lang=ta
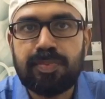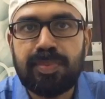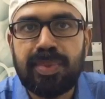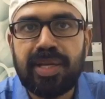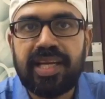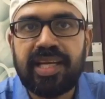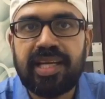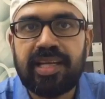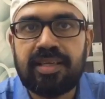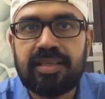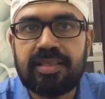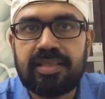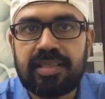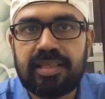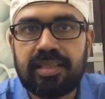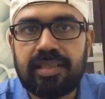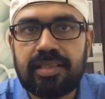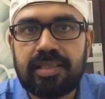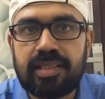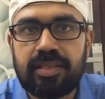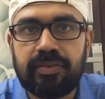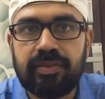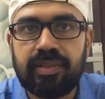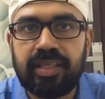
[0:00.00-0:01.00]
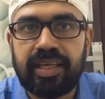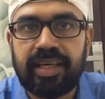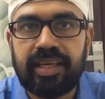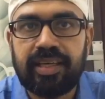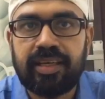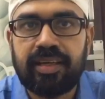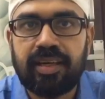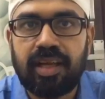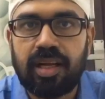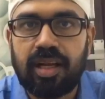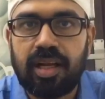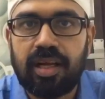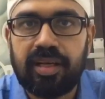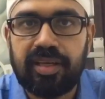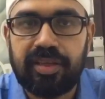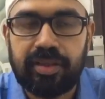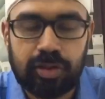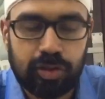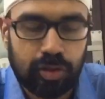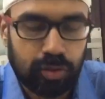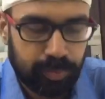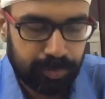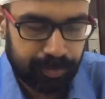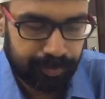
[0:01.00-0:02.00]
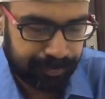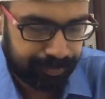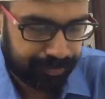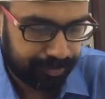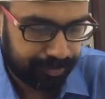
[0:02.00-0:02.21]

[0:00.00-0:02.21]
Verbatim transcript: ஸ்பீக்கிங் ஸ்கில்ஸ் இவங்ககிட்ட நல்லா இருக்கும்